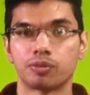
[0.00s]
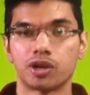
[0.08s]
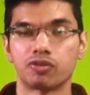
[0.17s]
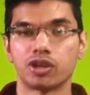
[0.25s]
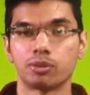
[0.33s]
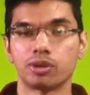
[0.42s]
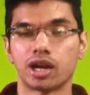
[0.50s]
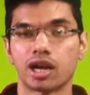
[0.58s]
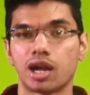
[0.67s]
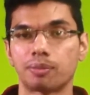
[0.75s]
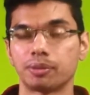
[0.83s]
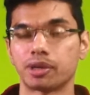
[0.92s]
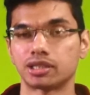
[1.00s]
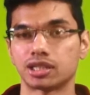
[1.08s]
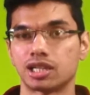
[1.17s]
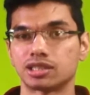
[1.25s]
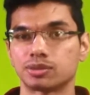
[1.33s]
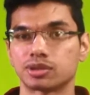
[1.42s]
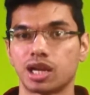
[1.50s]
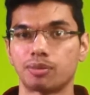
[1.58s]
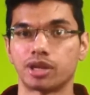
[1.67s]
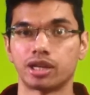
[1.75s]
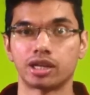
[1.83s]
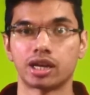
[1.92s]
पर फिर भी अगर आपने मेरा चैनल
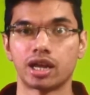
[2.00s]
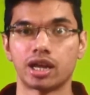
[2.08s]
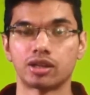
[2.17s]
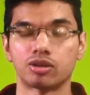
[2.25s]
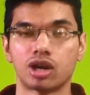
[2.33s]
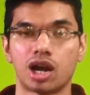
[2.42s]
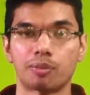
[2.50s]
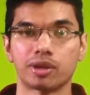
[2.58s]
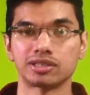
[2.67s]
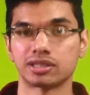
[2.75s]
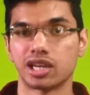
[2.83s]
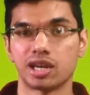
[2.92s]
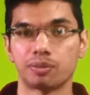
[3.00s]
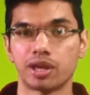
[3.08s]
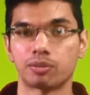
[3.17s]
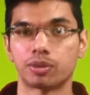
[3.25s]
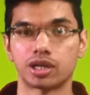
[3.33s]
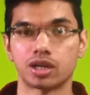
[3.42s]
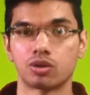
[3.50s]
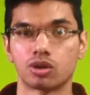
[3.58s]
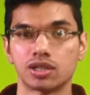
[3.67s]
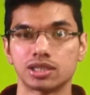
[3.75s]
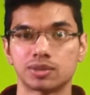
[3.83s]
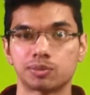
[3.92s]
सब्सक्राइब नहीं कराया है तो आपके स्क्रीन पे एक बटन
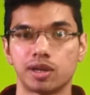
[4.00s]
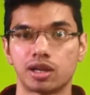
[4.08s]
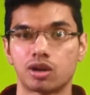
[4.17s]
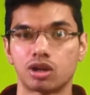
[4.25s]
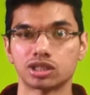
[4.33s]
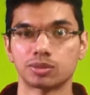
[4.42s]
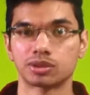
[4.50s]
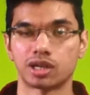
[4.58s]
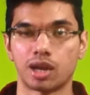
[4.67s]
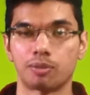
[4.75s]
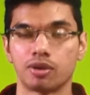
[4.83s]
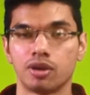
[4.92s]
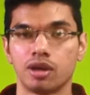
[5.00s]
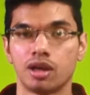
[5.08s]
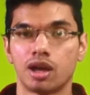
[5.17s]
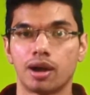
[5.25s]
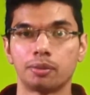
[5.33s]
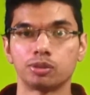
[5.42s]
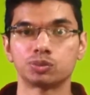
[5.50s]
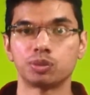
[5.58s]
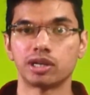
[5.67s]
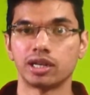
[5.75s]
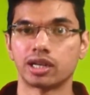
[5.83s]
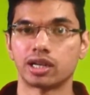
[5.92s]
होगा जिस पर लिखा होगा सब्सक्राइब आप उस
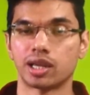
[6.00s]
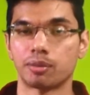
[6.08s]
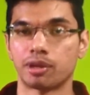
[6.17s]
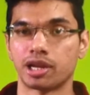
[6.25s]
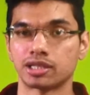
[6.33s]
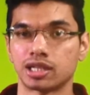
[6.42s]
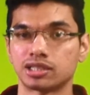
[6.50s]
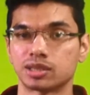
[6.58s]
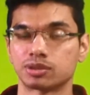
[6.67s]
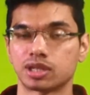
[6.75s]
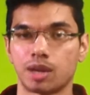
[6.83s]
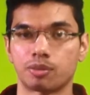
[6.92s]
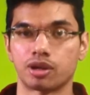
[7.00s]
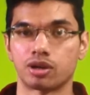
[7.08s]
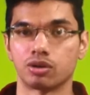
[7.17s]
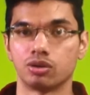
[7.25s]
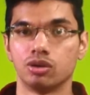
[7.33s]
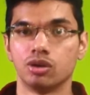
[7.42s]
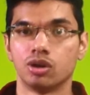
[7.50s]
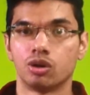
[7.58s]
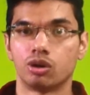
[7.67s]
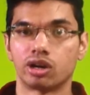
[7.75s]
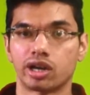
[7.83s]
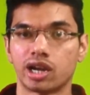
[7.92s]
पर क्लिक करके मेरा चैनल सब्सक्राइब कर लो
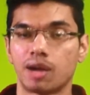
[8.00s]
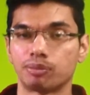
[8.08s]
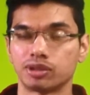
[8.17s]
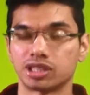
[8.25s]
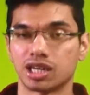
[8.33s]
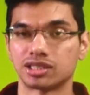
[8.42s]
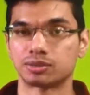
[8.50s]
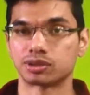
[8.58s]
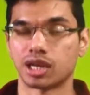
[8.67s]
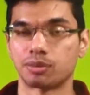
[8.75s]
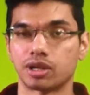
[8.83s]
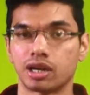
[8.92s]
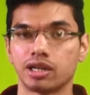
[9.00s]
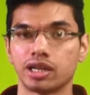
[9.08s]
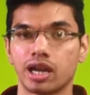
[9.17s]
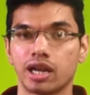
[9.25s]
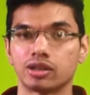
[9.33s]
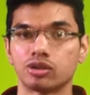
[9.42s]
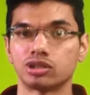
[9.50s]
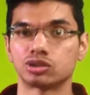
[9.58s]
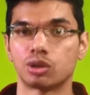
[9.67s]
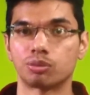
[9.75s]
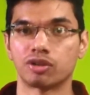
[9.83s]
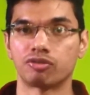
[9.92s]
और अगर आपने चैनल सब्सक्राइब कर लिया है तो
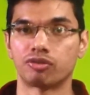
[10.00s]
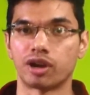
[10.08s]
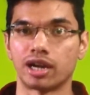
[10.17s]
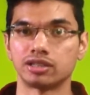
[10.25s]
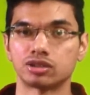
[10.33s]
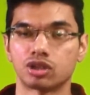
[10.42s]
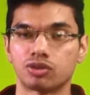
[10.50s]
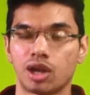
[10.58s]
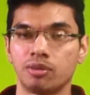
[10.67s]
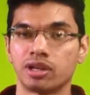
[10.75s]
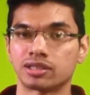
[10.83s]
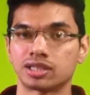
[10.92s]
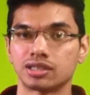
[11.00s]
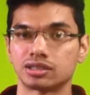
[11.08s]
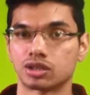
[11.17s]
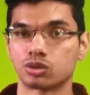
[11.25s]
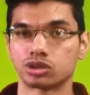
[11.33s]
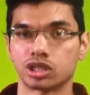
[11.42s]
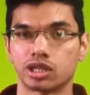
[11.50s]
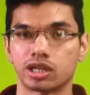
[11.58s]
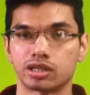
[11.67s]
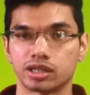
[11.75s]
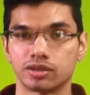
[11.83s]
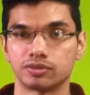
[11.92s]
इसको अपने फ्रेंड्स और फैमिली के साथ जरूर शेयर
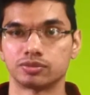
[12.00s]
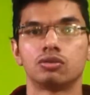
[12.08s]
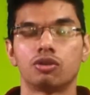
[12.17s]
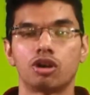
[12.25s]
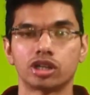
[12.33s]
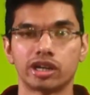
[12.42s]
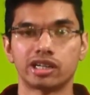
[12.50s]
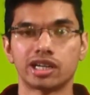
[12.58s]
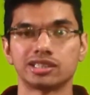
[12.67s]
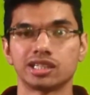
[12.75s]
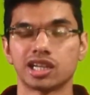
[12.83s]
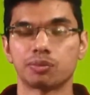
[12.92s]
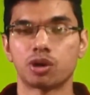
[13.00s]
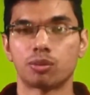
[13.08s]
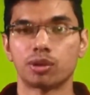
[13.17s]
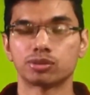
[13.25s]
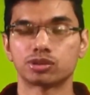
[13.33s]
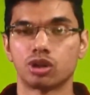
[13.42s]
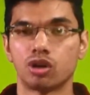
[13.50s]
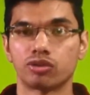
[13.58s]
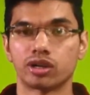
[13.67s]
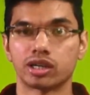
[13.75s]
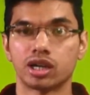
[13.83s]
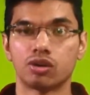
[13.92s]
करना वाटर रिटेंशन की प्रॉब्लम सॉल्व
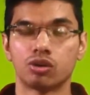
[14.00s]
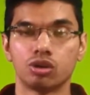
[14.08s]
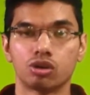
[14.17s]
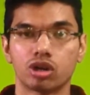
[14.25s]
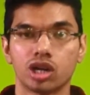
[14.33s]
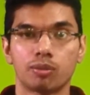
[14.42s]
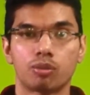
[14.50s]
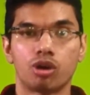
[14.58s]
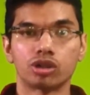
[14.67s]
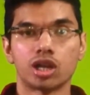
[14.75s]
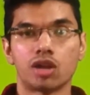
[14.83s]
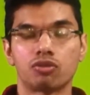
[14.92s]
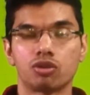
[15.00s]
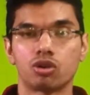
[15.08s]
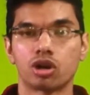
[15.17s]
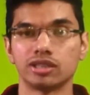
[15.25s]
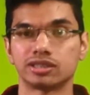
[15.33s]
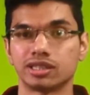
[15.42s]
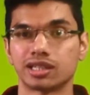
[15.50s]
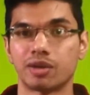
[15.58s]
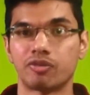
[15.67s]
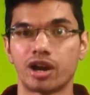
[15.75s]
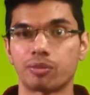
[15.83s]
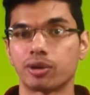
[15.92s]
करना उन लोगों के लिए बहुत हेल्पफुल होगा जिनका
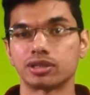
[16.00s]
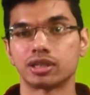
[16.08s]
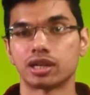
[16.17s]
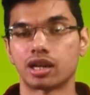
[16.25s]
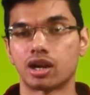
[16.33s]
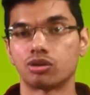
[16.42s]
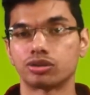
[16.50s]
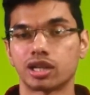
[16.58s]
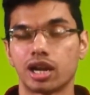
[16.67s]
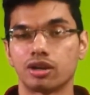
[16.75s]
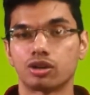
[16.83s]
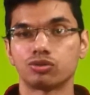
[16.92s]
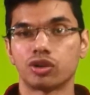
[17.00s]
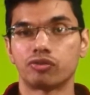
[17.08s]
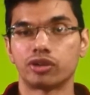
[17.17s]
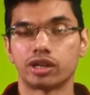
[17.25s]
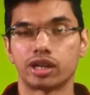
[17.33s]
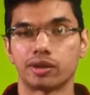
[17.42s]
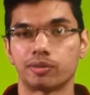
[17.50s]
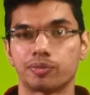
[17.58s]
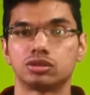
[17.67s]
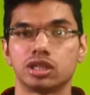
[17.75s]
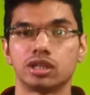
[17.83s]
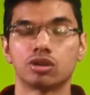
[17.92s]
फैट परसेंट अराउंड टेन टू फिफ्टीन है
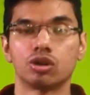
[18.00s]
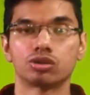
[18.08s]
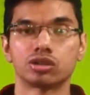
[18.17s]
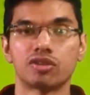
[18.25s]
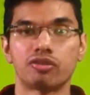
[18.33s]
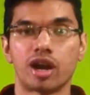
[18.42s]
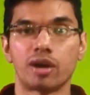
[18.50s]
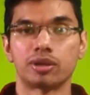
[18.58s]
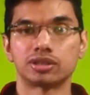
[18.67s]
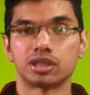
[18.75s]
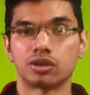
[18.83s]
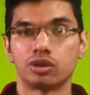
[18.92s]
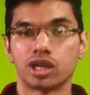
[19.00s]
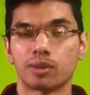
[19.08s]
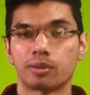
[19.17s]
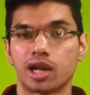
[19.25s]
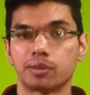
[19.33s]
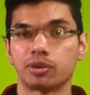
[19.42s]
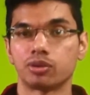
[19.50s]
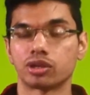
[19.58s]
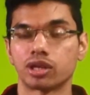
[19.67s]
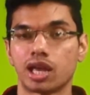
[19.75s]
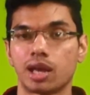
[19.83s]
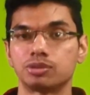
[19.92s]
जिनको उतना फैट परसेंट होने के बाद भी
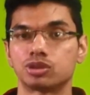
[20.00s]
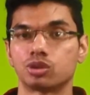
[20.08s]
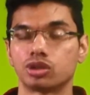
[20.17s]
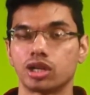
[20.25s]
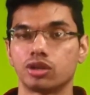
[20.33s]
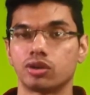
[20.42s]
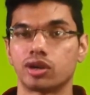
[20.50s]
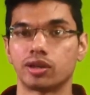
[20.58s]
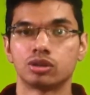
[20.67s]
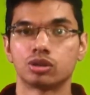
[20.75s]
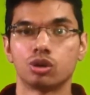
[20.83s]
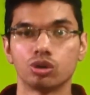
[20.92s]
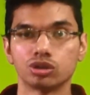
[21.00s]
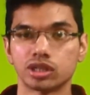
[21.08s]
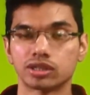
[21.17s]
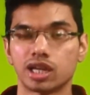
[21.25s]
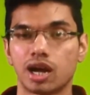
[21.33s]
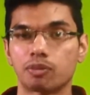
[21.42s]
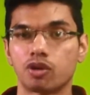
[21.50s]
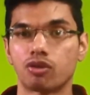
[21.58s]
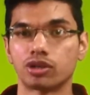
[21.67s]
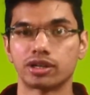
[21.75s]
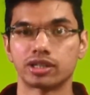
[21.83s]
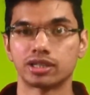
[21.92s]
उनके ऐप शो नहीं हो रहे तो हो सकता है आपको
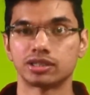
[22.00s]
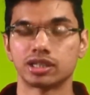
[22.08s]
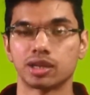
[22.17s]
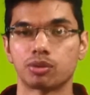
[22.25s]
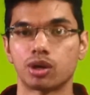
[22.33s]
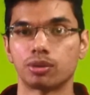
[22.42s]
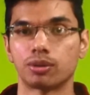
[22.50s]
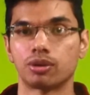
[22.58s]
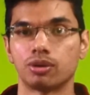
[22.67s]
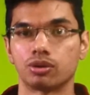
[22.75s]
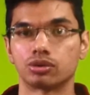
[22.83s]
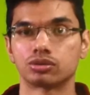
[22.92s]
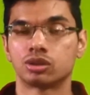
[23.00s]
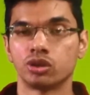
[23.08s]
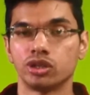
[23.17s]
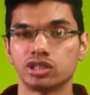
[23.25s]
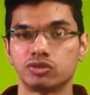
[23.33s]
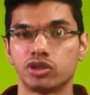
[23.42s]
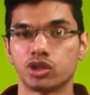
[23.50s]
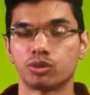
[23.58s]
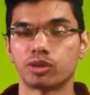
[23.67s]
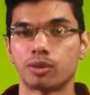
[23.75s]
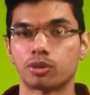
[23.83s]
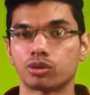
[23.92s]
वाटर रिटेंशन की प्रॉब्लम हो तो इस वीडियो
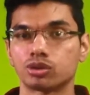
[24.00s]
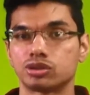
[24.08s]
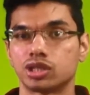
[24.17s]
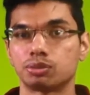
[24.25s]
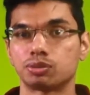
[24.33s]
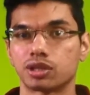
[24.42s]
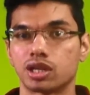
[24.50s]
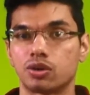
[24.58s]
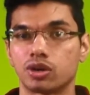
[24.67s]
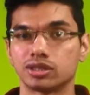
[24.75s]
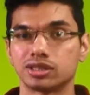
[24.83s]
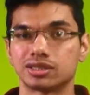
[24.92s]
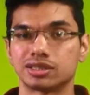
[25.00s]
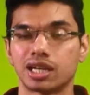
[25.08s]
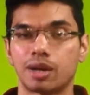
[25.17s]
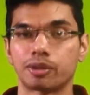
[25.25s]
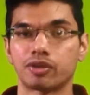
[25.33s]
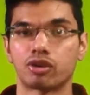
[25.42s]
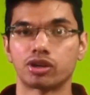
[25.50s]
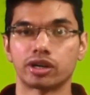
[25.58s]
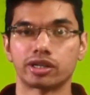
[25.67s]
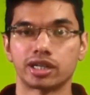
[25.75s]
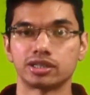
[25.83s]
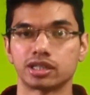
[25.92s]
में आपको कुछ टिप्स बताऊंगा जिससे आपकी वाटर
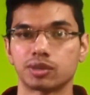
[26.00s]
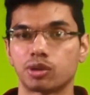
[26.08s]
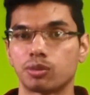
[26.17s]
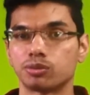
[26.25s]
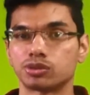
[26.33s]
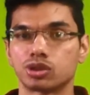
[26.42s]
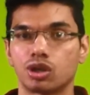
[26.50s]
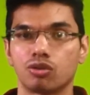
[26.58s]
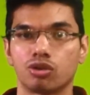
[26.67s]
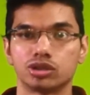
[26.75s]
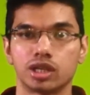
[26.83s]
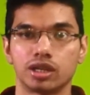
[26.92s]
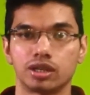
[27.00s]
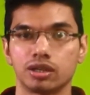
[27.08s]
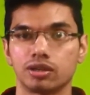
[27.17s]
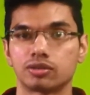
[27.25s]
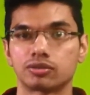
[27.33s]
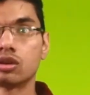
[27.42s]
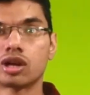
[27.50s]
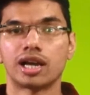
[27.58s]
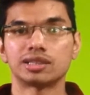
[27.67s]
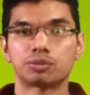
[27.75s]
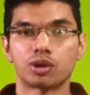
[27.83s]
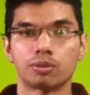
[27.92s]
रिटेंशन की प्रॉब्लम सॉल्व हो जाएगी तो
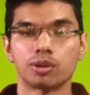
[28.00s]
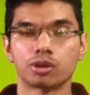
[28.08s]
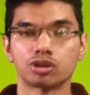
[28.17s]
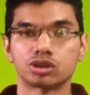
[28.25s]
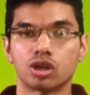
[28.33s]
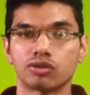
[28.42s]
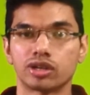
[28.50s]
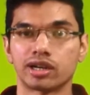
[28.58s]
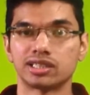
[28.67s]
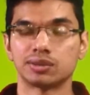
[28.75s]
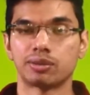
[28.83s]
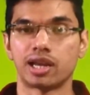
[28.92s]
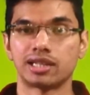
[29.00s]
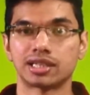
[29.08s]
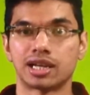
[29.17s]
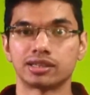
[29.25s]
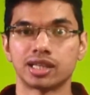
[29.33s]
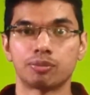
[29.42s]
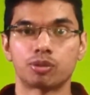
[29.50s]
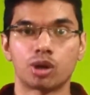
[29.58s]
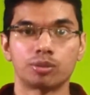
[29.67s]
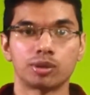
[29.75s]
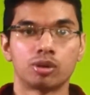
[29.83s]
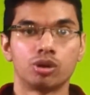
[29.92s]
गाइस प्रॉब्लम को सॉल्व करने से पहले जानते हैं
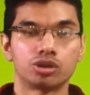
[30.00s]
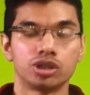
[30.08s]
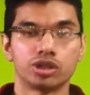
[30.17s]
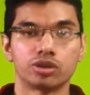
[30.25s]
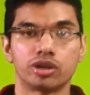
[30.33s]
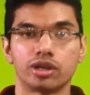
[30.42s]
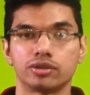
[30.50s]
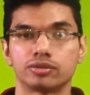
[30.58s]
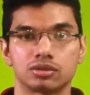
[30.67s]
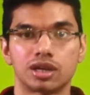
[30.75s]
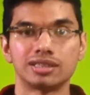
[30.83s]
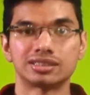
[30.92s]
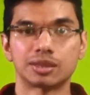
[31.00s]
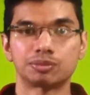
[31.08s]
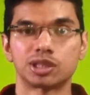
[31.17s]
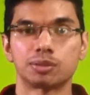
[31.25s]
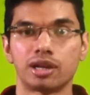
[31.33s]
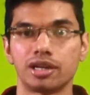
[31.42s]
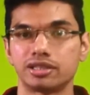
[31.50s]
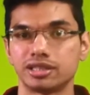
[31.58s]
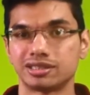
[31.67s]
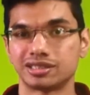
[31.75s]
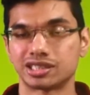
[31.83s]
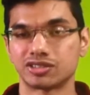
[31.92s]
प्रॉब्लम होती क्यों है गाइस सबसे पहली
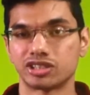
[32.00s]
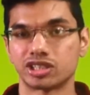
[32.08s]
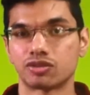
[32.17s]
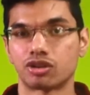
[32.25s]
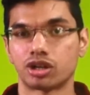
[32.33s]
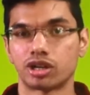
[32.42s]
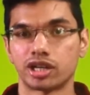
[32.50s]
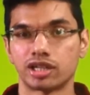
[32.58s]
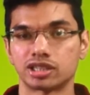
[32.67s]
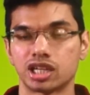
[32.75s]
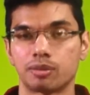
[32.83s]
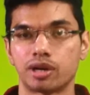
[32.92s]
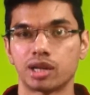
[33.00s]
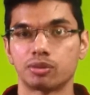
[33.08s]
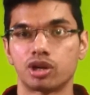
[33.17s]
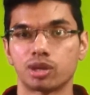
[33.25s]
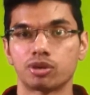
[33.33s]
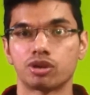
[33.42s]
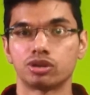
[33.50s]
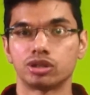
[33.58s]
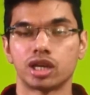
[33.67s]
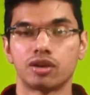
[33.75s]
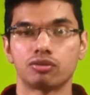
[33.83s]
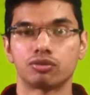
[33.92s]
चीज जिसकी वजह से वाटर रिटेंशन हमारी बॉडी में
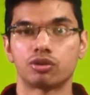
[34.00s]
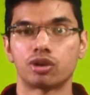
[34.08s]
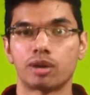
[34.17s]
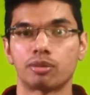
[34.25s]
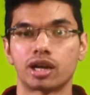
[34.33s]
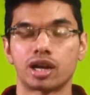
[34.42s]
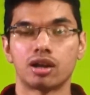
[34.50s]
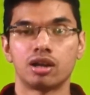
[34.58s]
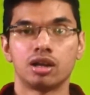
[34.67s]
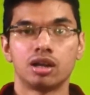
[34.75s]
होती है वो है हमारा